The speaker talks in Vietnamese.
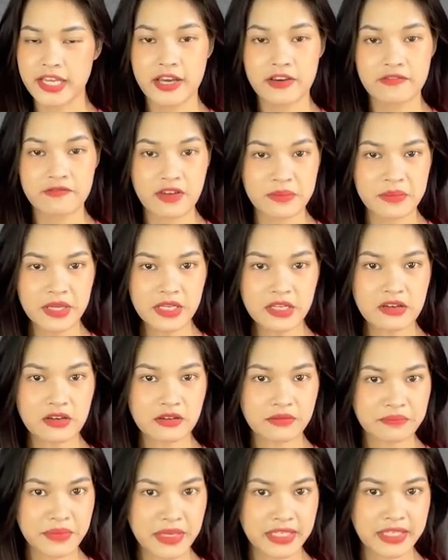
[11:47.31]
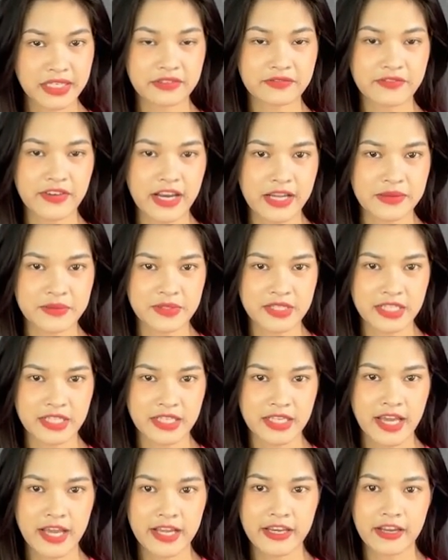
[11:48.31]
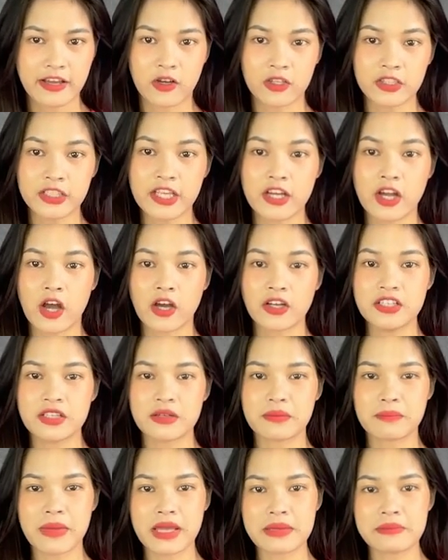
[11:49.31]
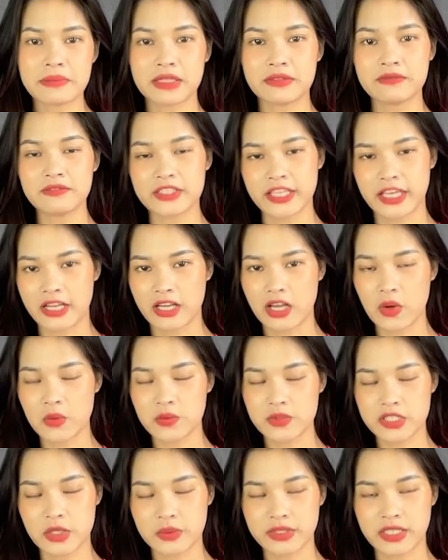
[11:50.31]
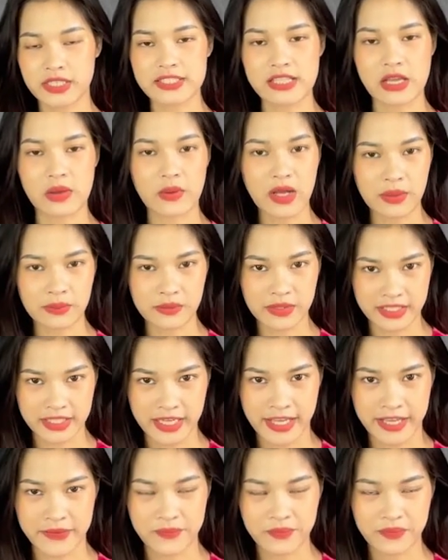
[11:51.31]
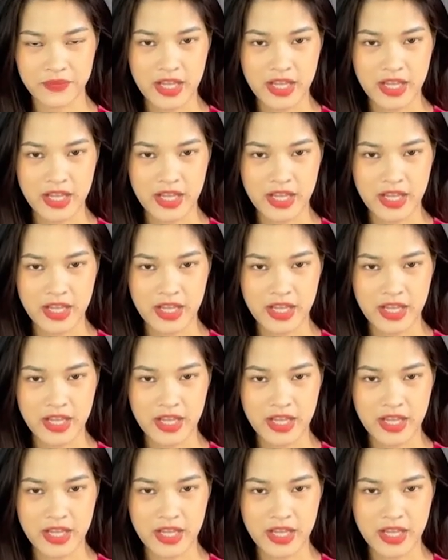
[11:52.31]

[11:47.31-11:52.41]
và biết được mình cần phải làm gì để có thể có được may mắn và thành công trong tháng 6 âm lịch này.